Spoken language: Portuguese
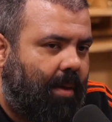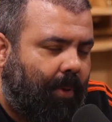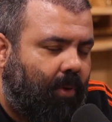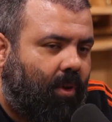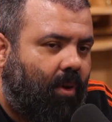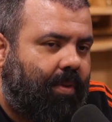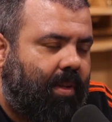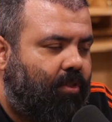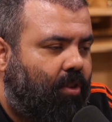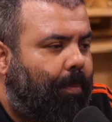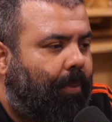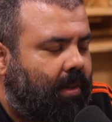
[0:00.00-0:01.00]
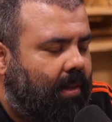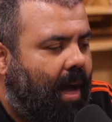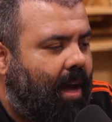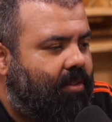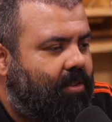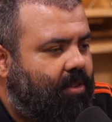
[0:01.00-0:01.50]
pelo que eu vi nas
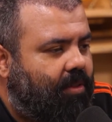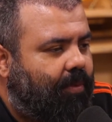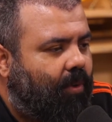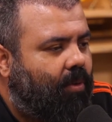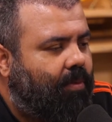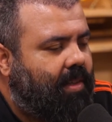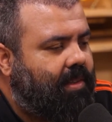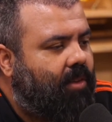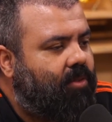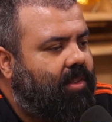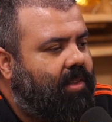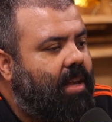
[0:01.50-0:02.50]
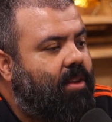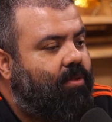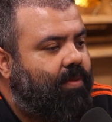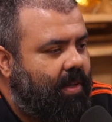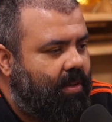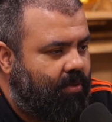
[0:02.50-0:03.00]
reportagens, foram vazados seis
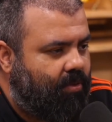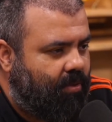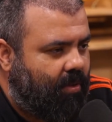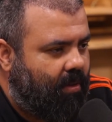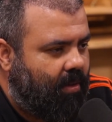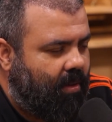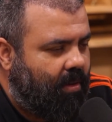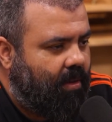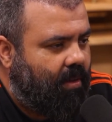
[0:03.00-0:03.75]
vídeos. Mais.